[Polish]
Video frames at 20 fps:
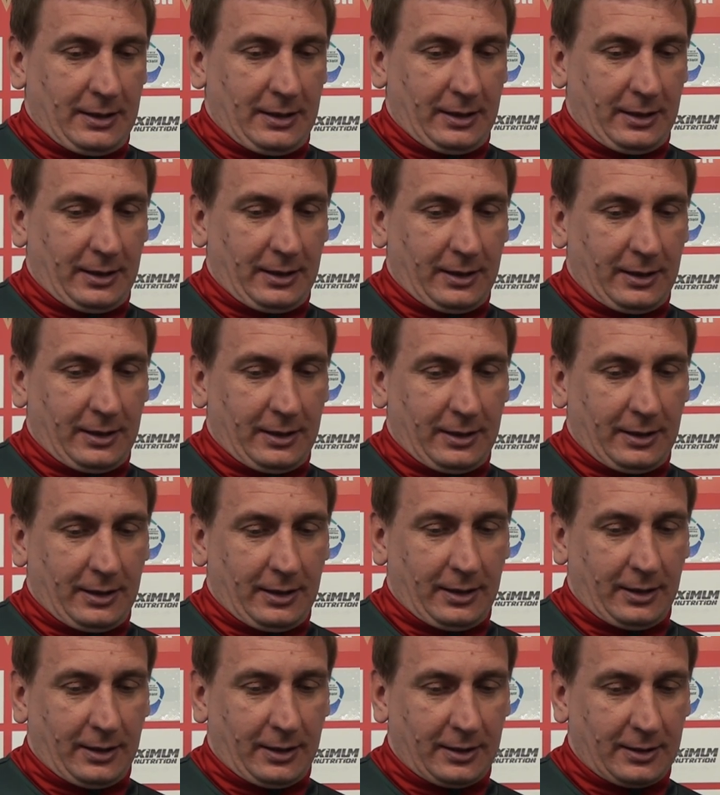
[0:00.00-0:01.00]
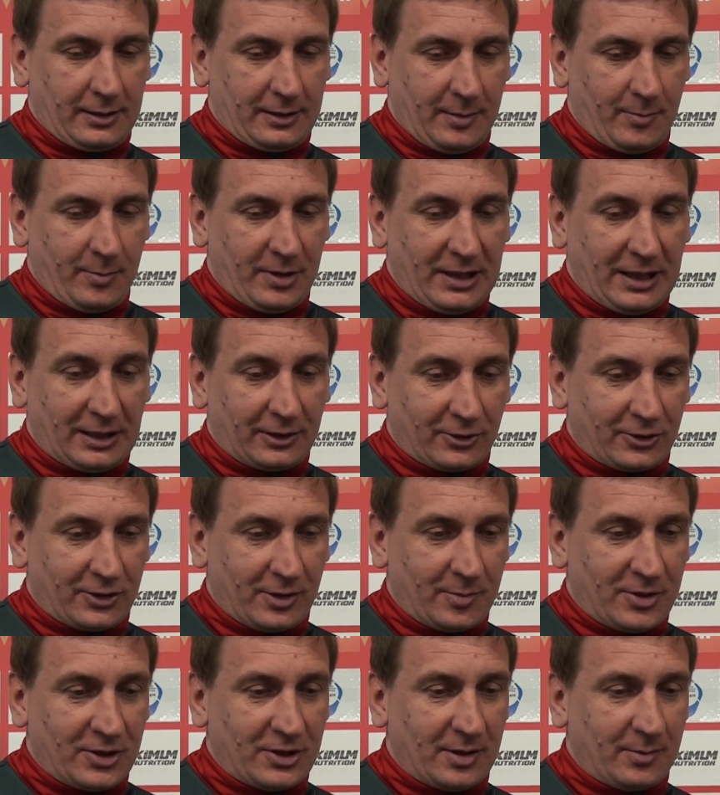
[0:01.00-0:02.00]
Y, zęby na to,
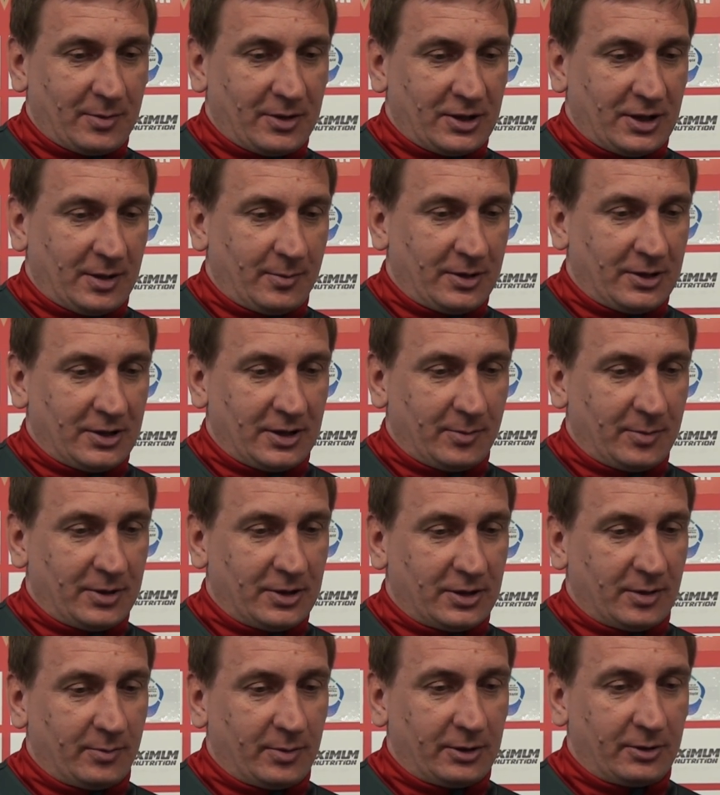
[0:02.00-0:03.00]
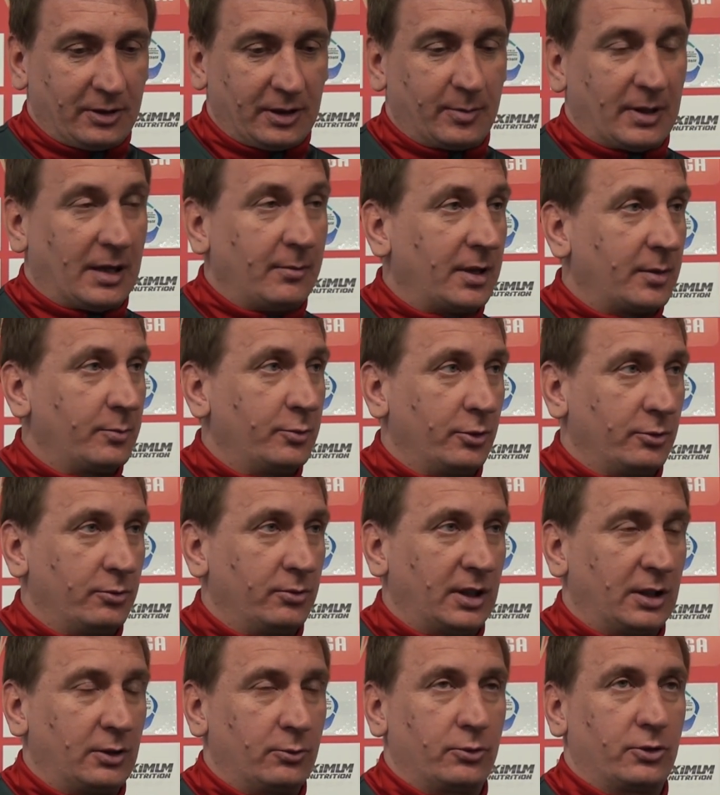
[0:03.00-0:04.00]
żeby, żeby, żeby, żeby, żeby tych bramek było
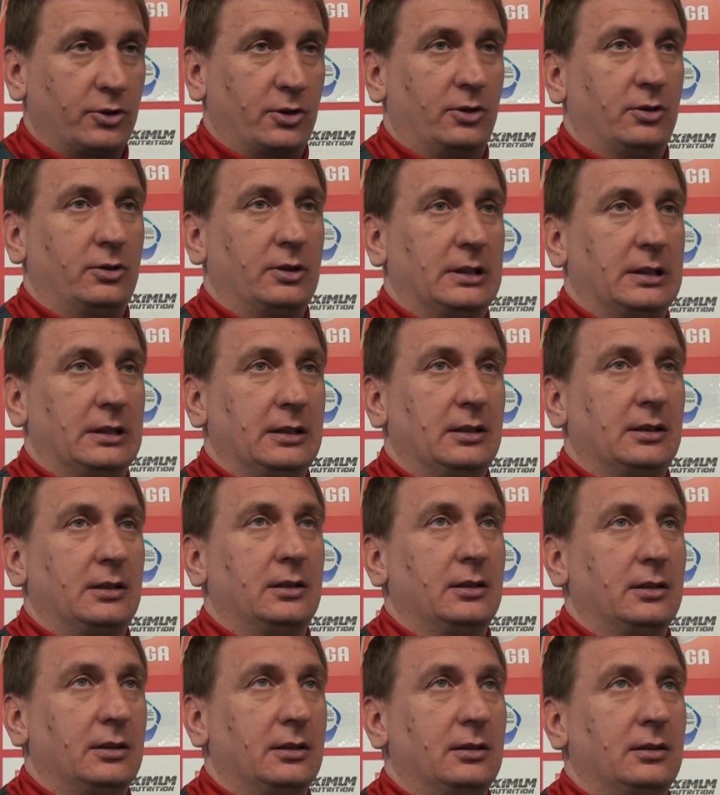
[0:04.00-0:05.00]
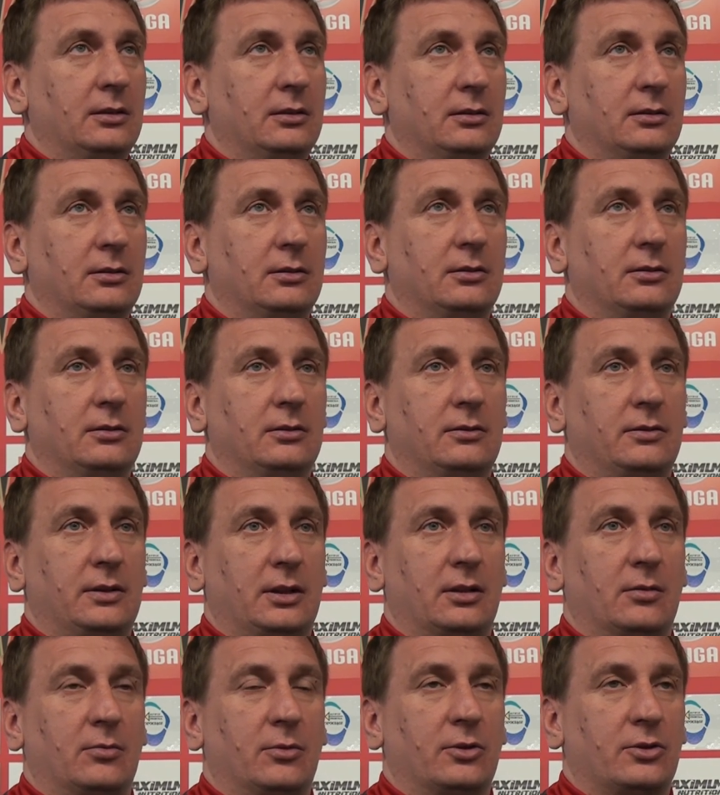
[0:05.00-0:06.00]
tutaj dużo. Y,
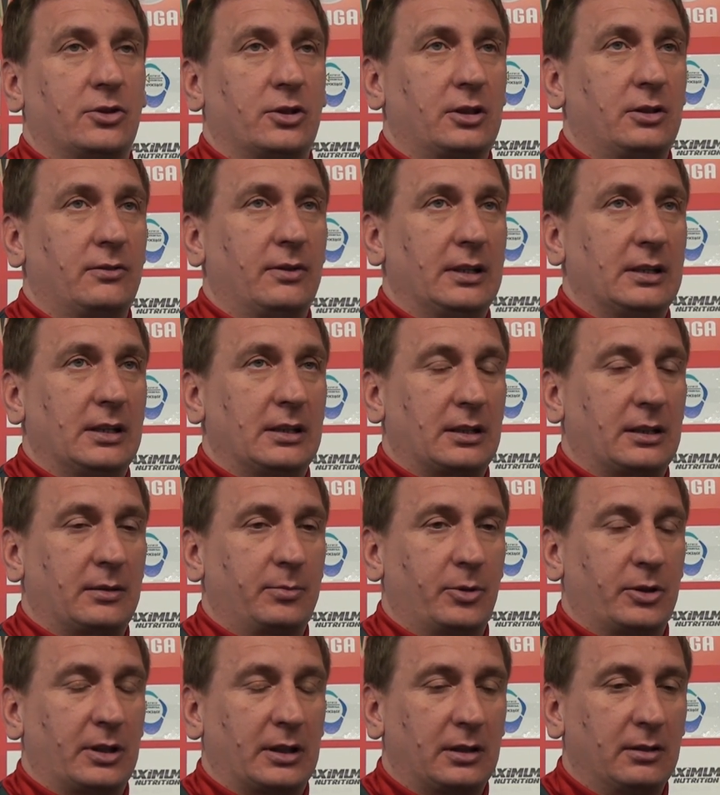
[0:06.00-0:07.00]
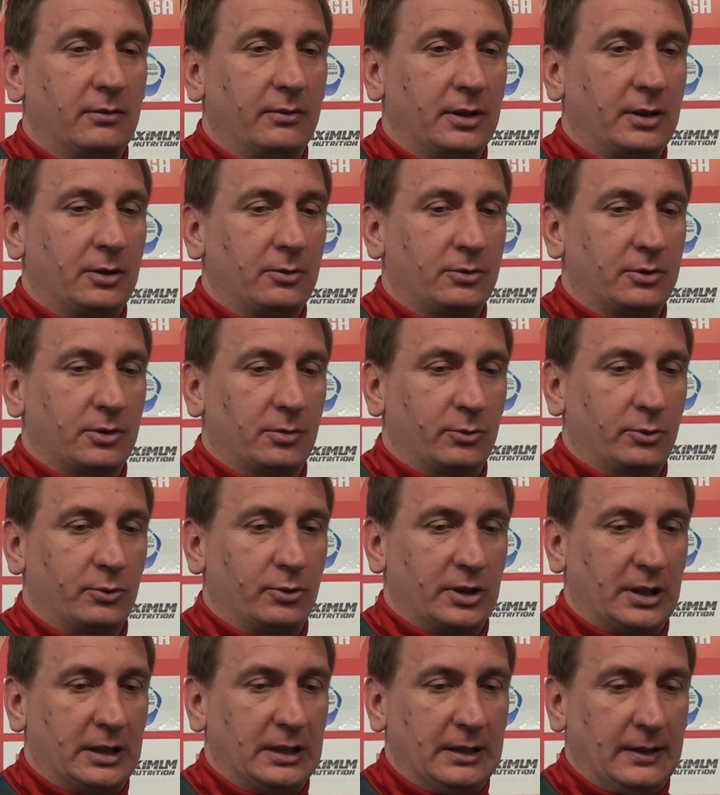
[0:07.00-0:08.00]
wiadomo, oczekiwania tak, po takim wyniku są
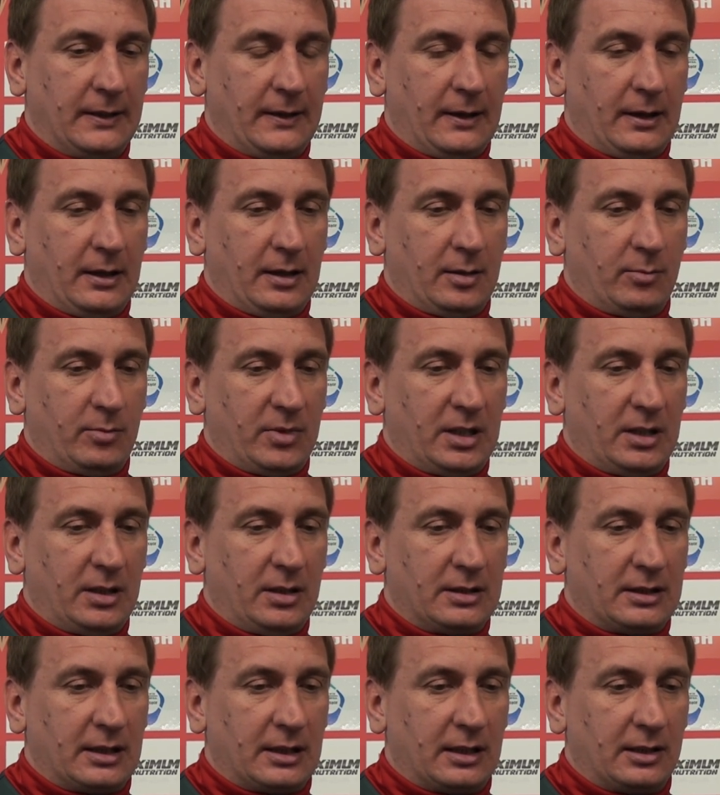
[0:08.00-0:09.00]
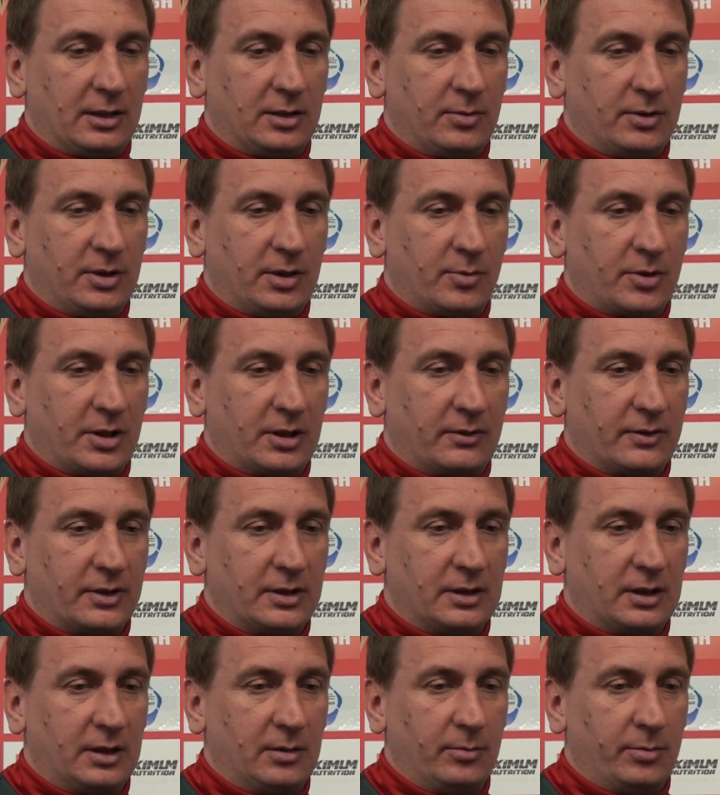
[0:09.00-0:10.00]
duże. My staraliśmy się przede
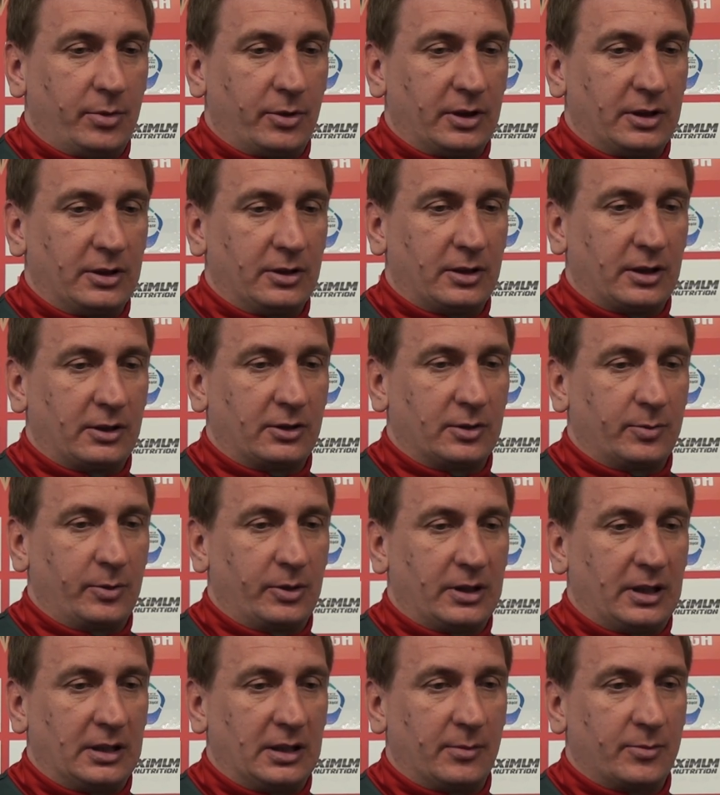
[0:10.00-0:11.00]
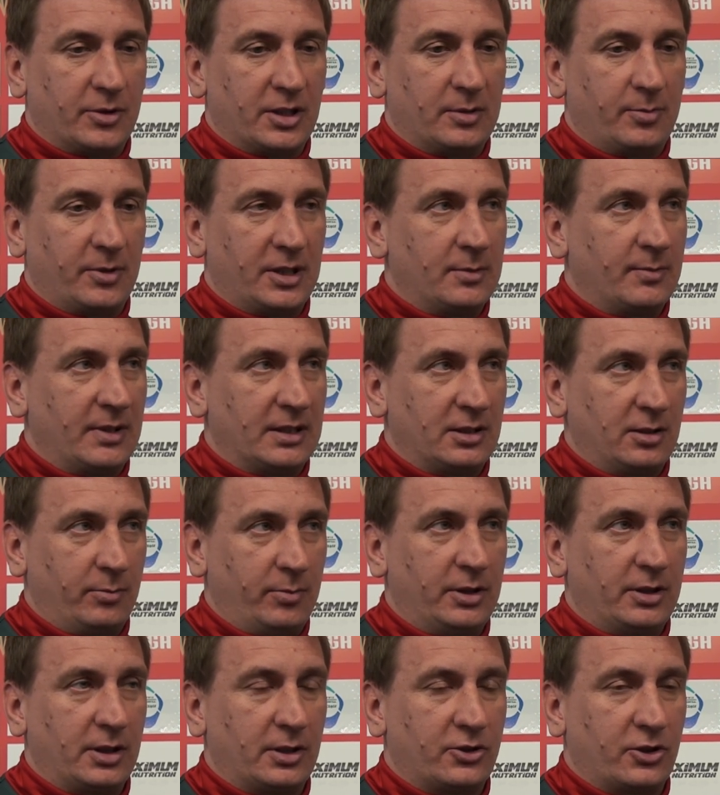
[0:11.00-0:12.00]
wszystkim podejść do tego spotkania przez pryzmat
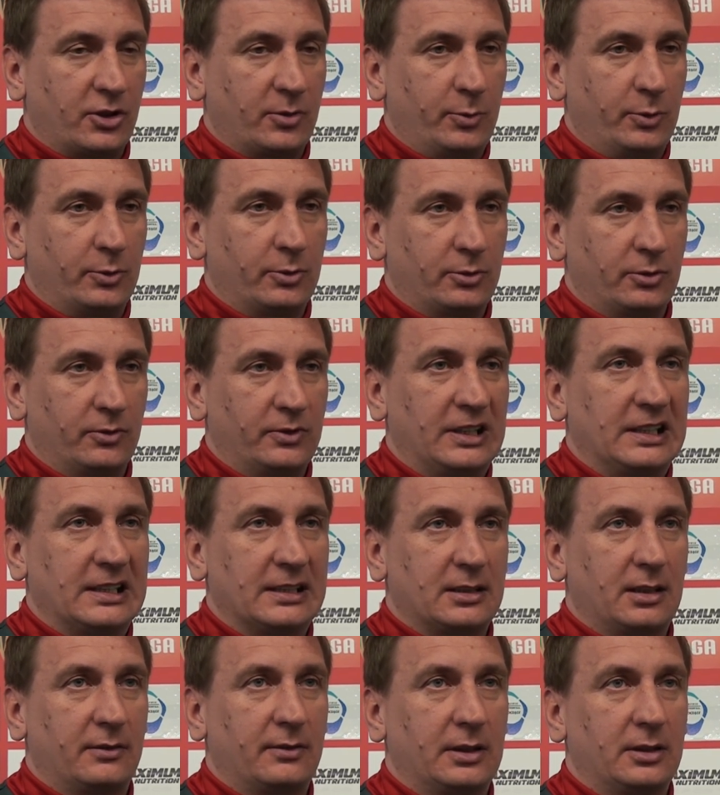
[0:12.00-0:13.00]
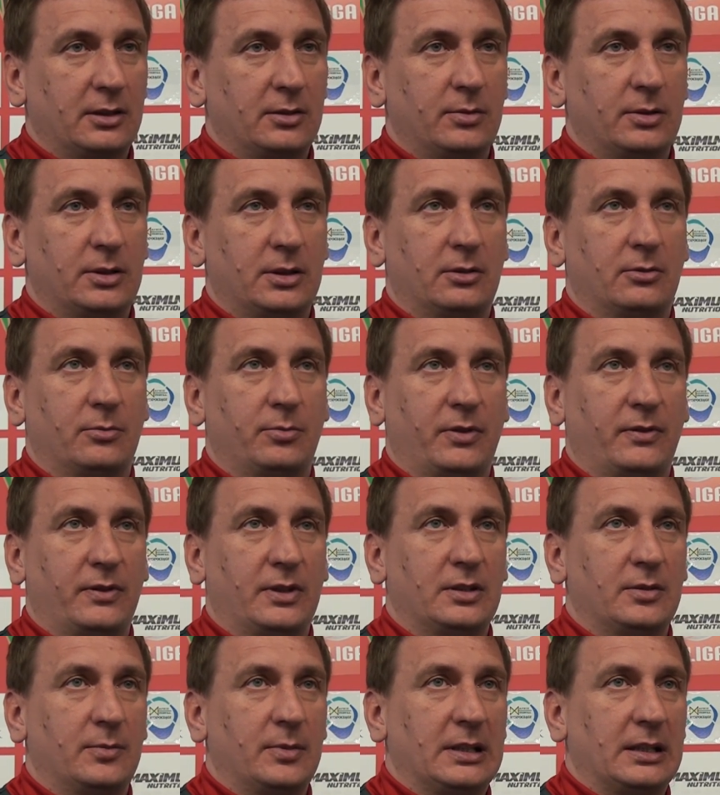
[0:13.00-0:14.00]
zdobycia trzech punktów. Nie nastawialiśmy się,
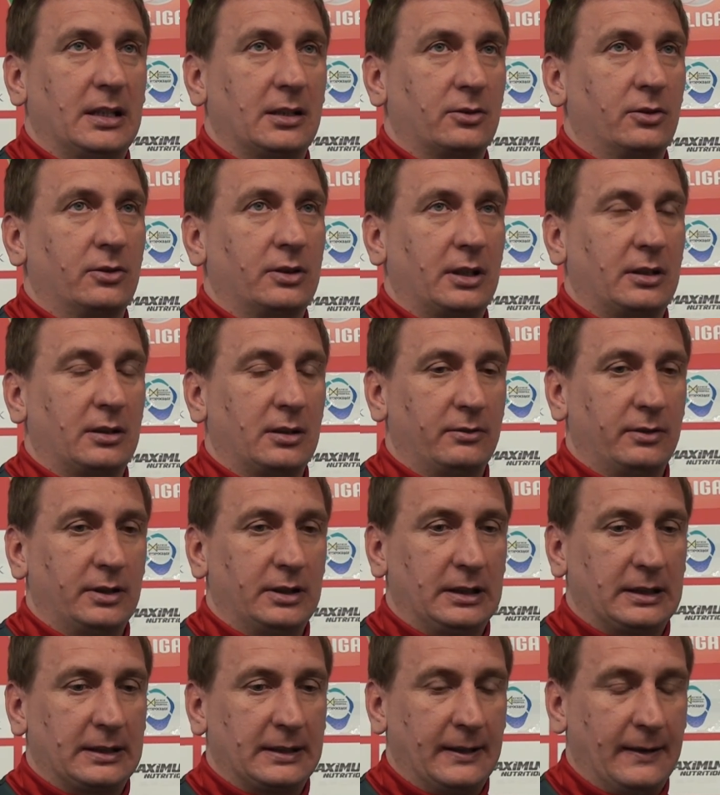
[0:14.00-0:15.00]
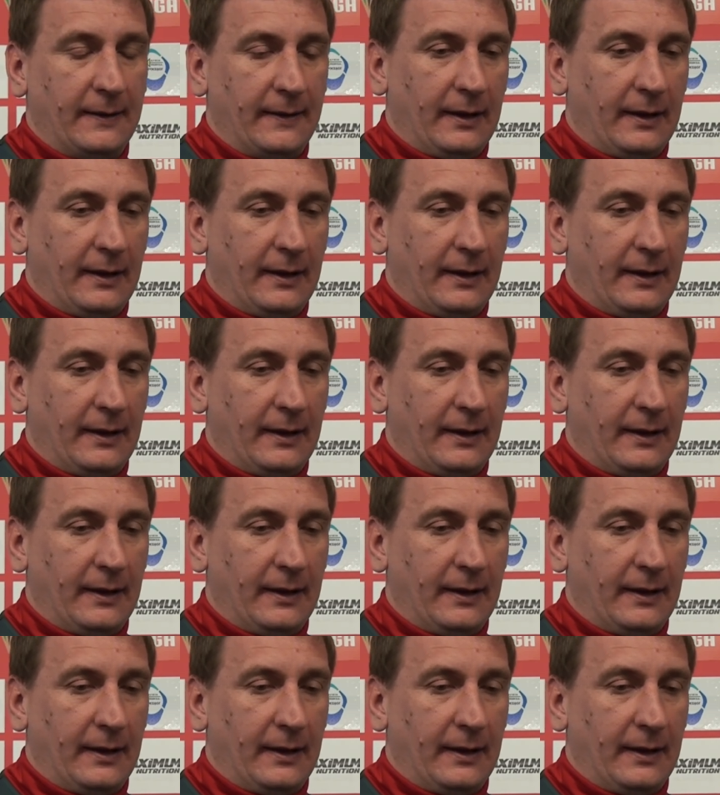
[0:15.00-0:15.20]
powiedzmy, na konkretny wynik.